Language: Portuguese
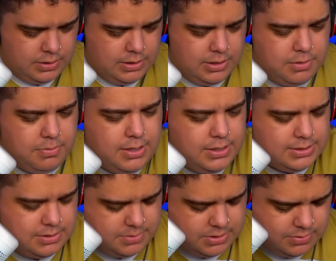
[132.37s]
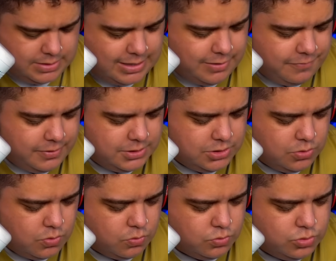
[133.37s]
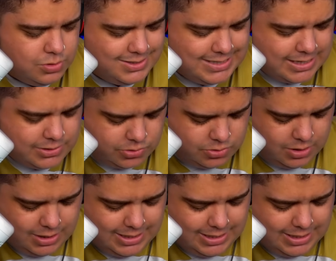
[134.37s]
E beleza, mano, tá defendido com um sucesso.